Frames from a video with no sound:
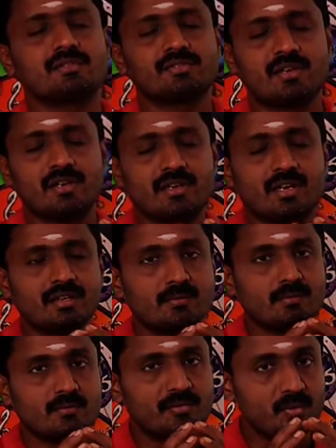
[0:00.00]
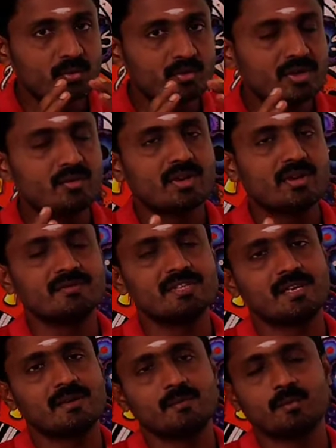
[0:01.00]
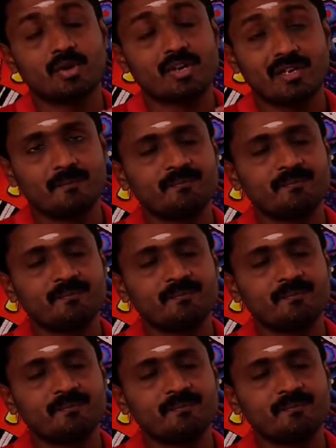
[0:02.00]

சாரி அந்த ஃப்ரூட்டினுடைய விதை உரை